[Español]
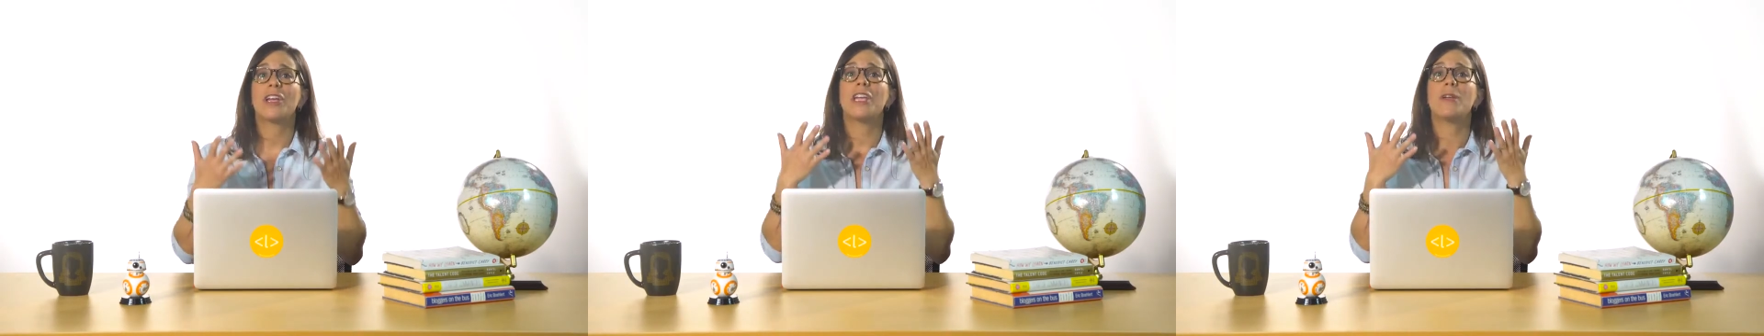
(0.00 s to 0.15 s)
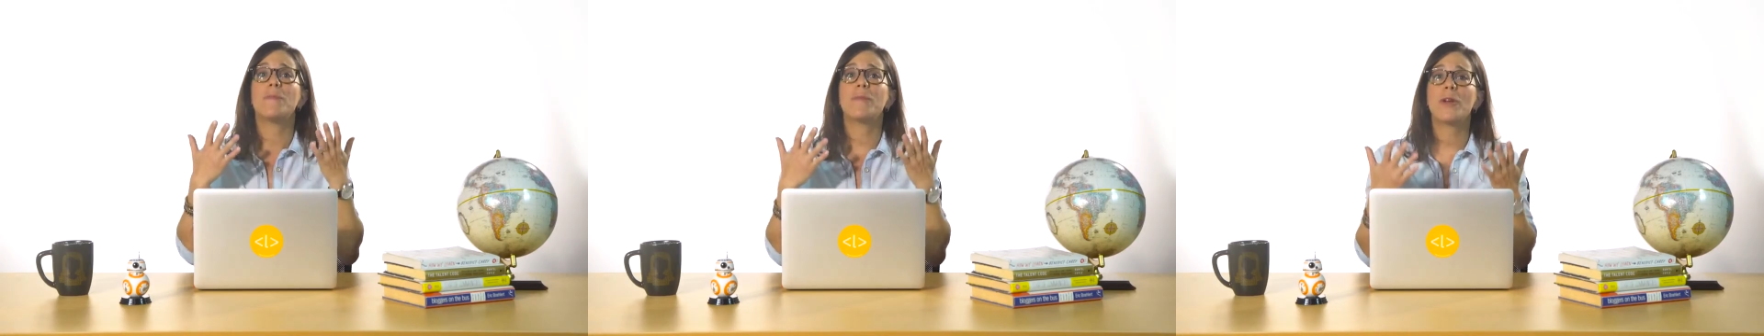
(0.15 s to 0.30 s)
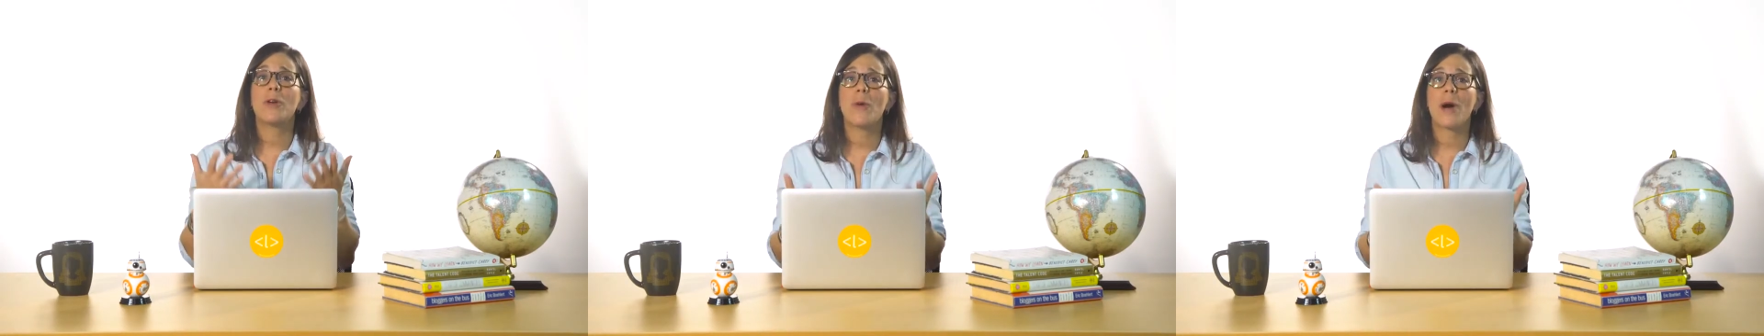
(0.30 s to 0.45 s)

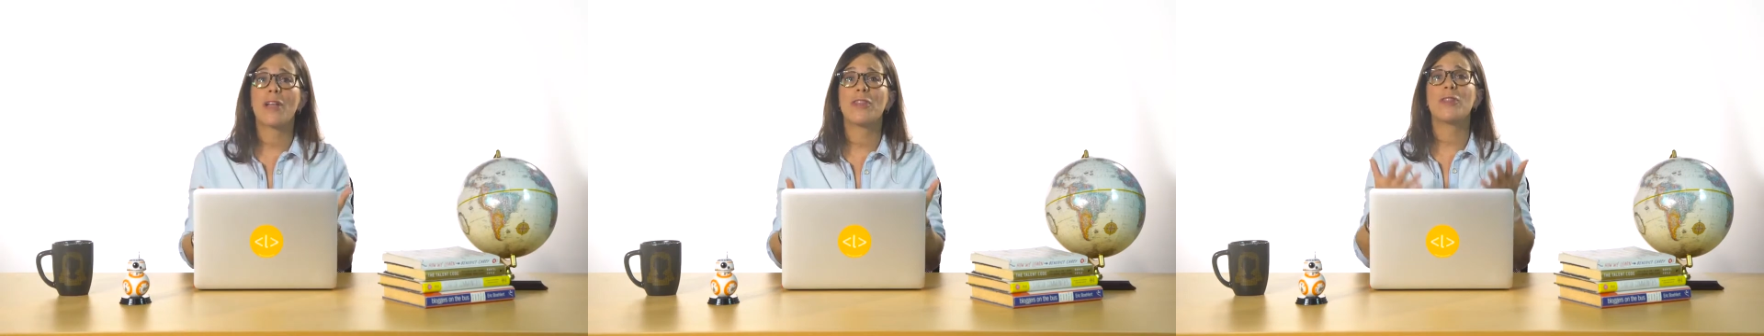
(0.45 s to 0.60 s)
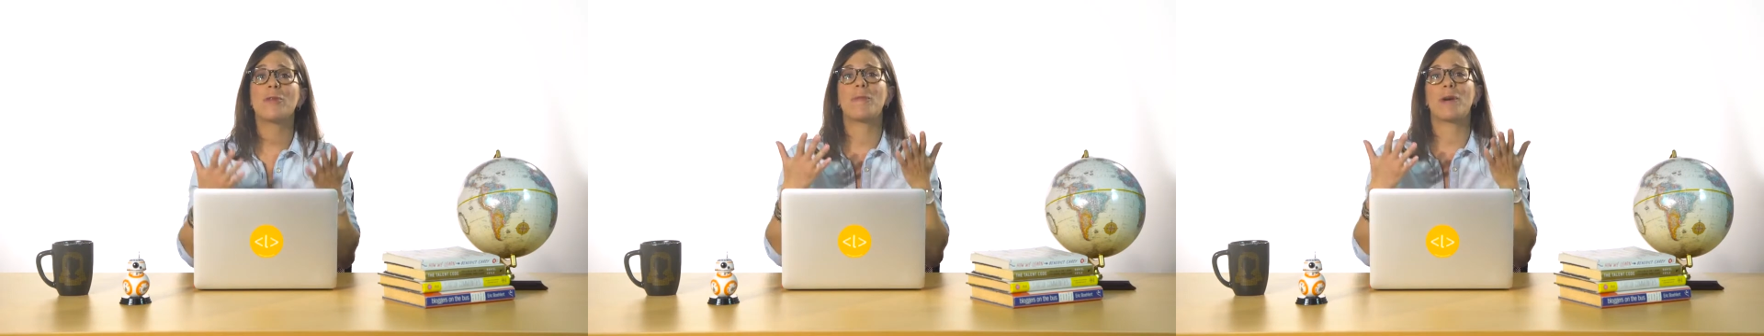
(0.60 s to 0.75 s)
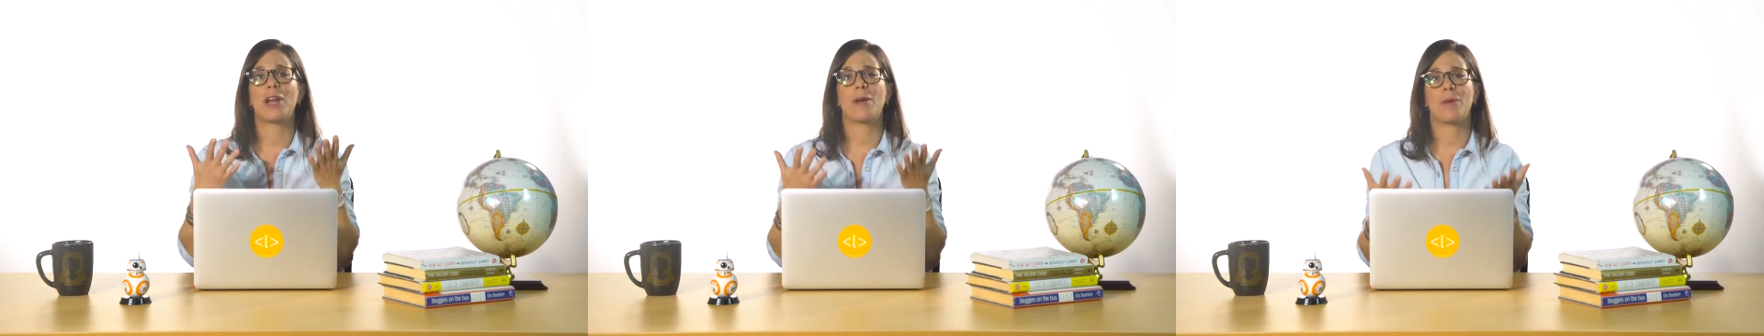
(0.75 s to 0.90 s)
y
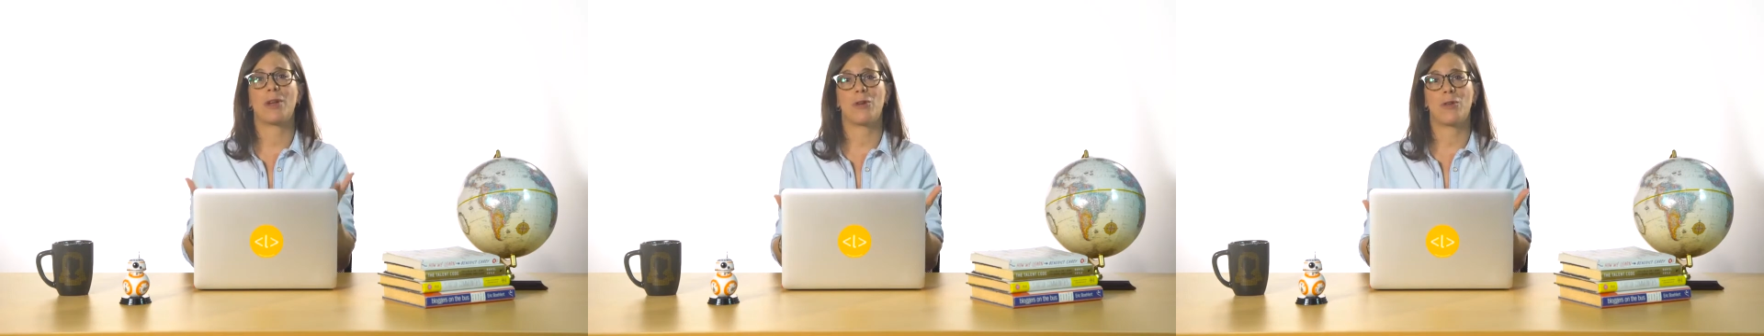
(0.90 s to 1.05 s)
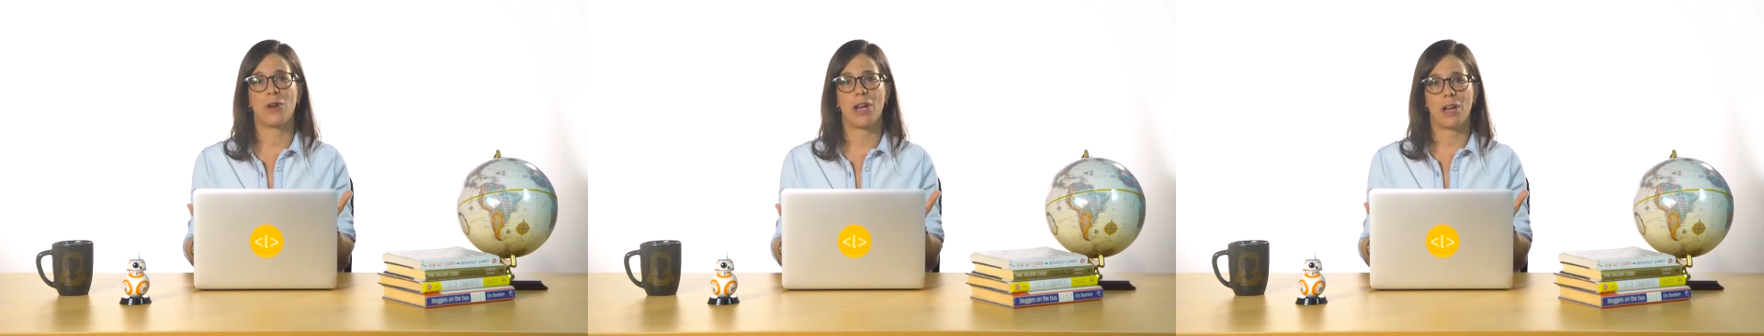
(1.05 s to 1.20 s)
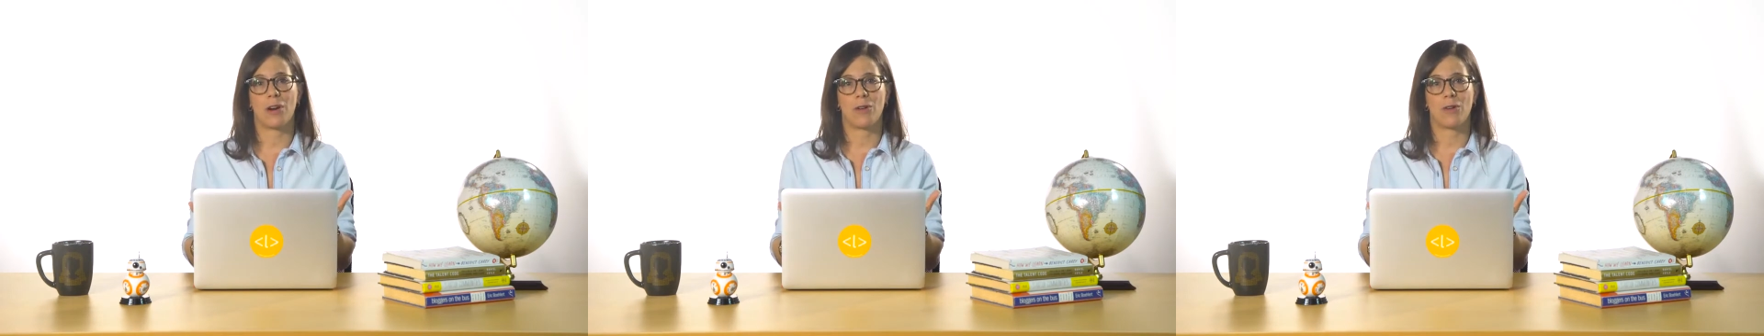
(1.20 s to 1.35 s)
probando para
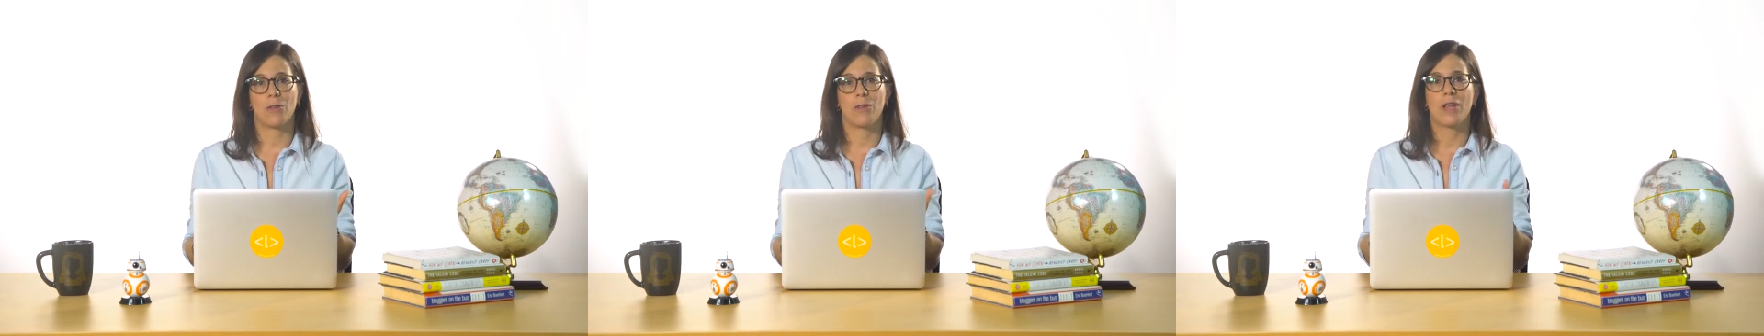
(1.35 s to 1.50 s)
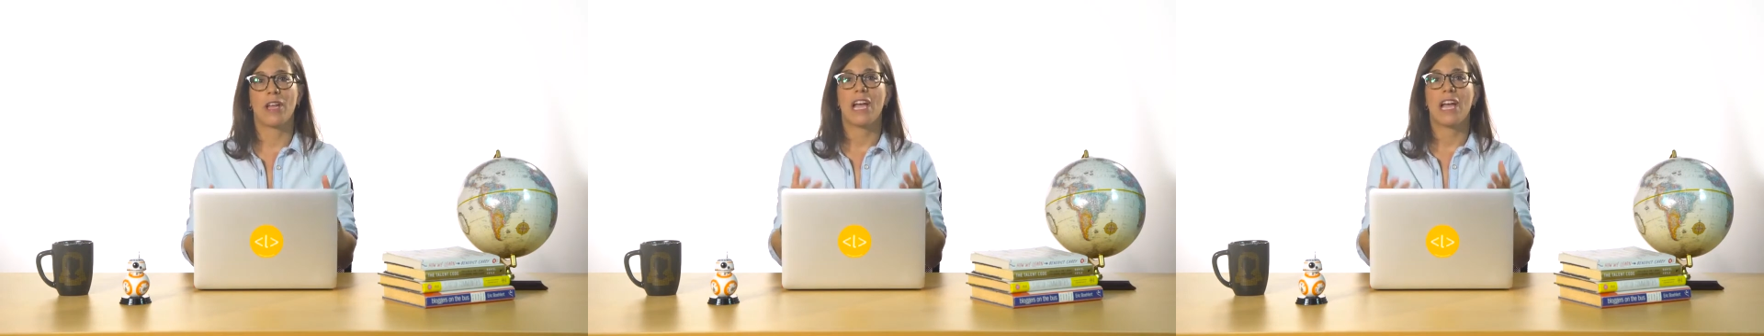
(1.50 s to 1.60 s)
mejorar.